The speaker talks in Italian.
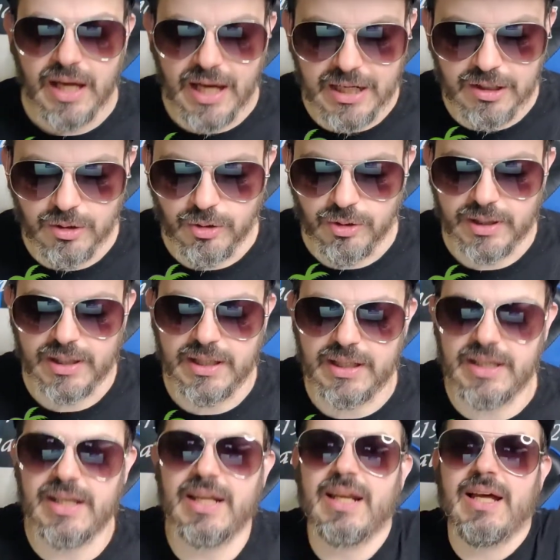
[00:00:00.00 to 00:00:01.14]
allora,
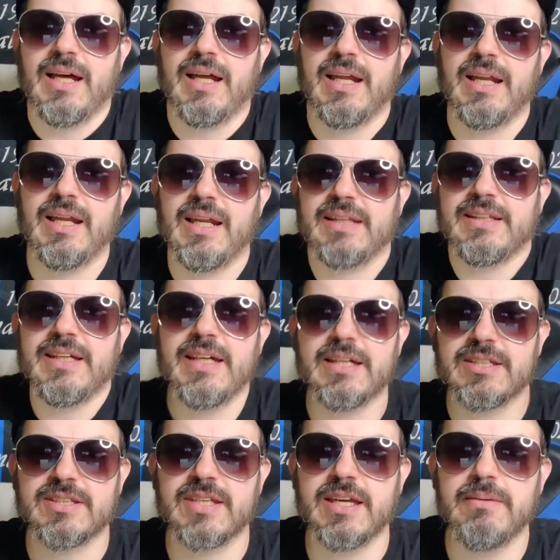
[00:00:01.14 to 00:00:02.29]
la, la dea
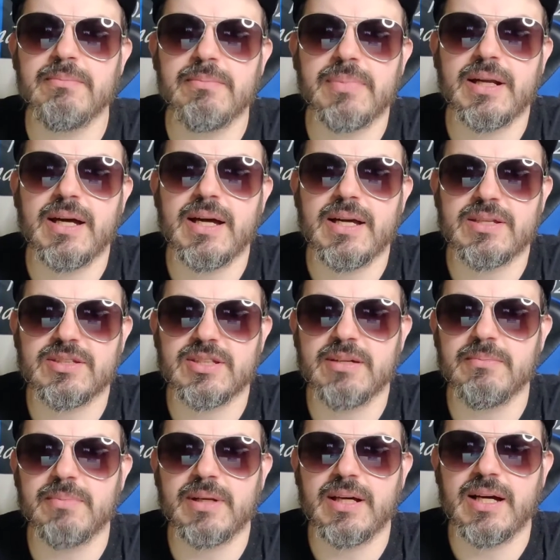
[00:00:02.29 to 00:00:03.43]
sembra,
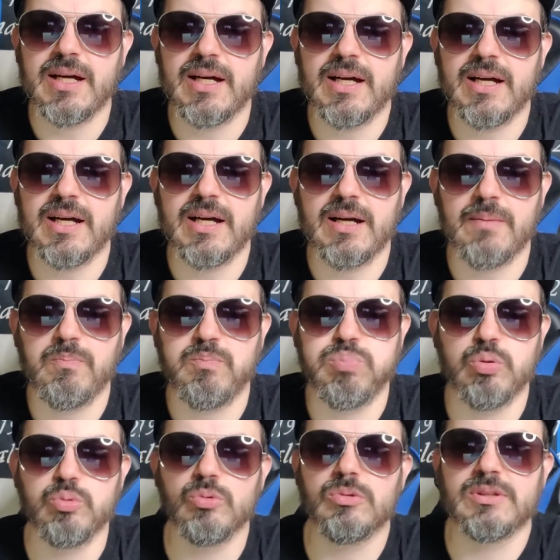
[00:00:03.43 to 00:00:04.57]
sembra,
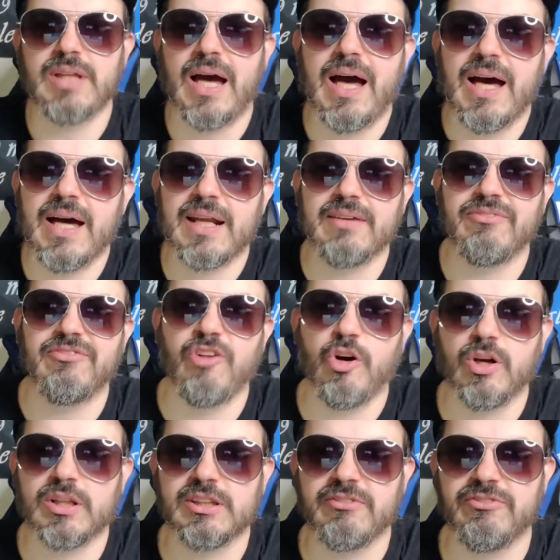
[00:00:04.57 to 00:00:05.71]
puntare
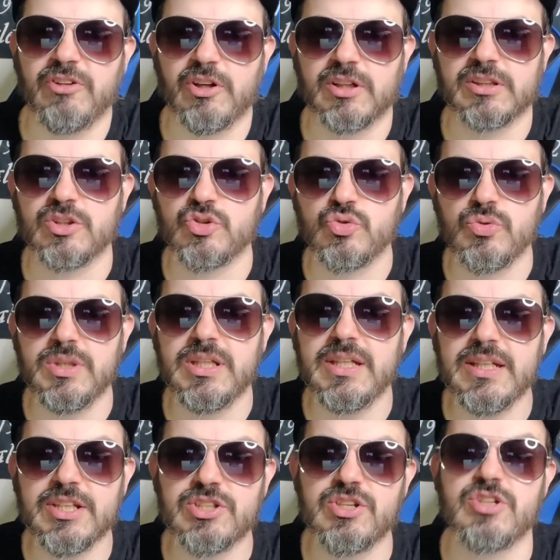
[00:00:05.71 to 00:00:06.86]
forte forte su
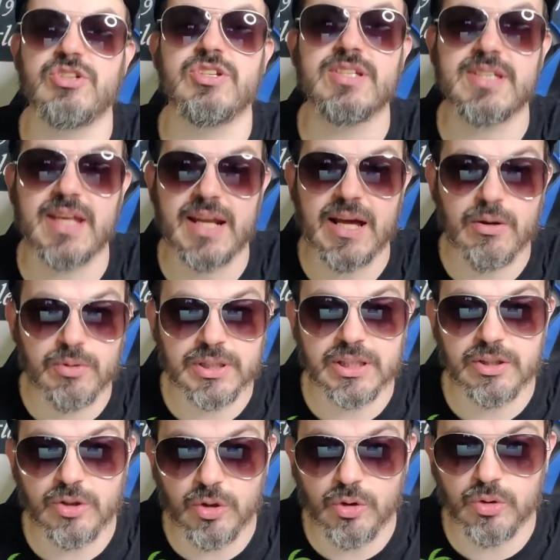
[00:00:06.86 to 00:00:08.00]
Ilic, ci sarà un
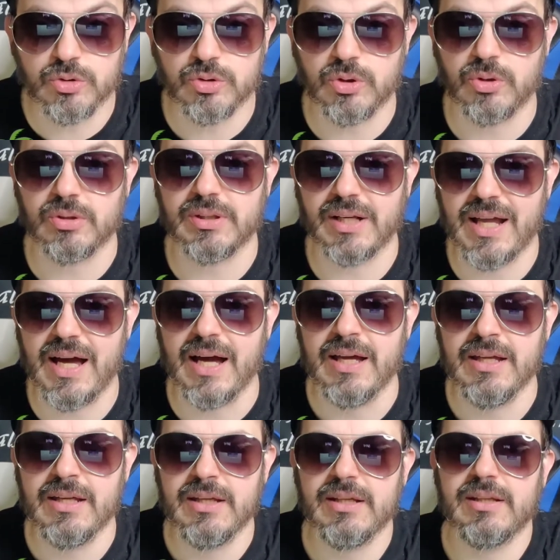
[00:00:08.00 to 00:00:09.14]
incontro tra
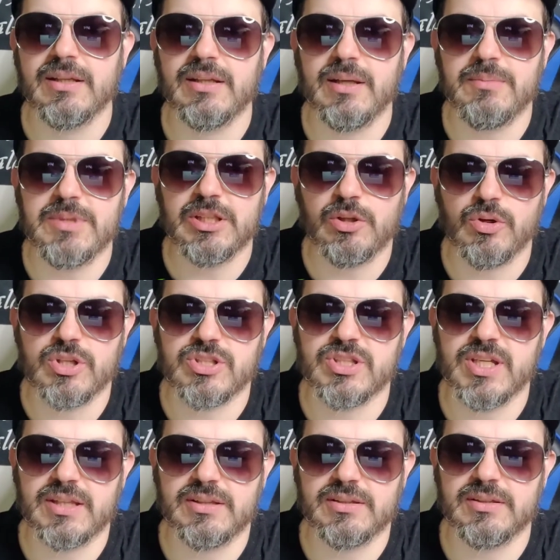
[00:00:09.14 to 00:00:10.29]
D'Amico e
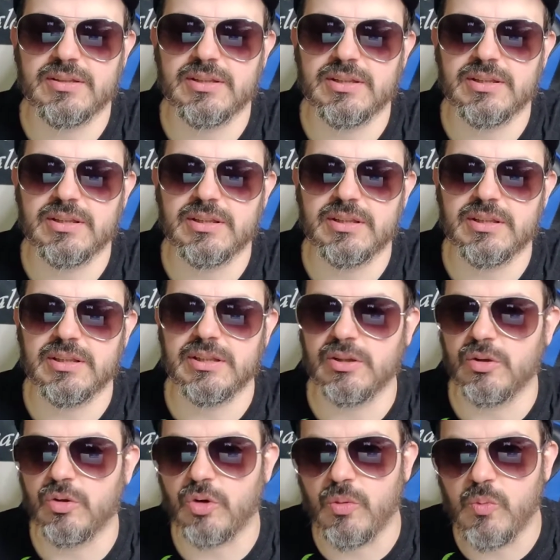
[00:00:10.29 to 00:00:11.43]
Setti
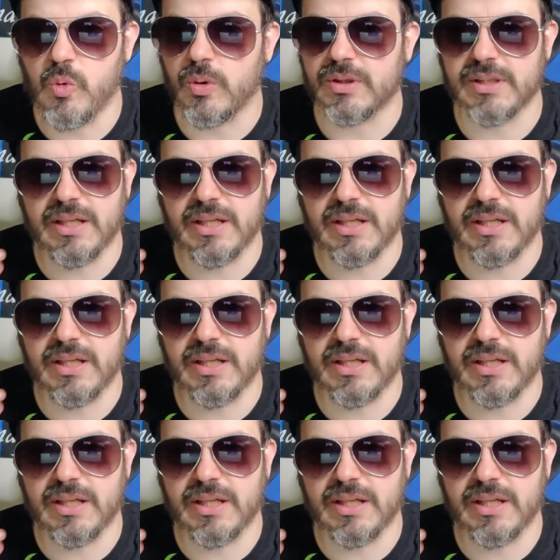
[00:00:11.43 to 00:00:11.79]
o comunque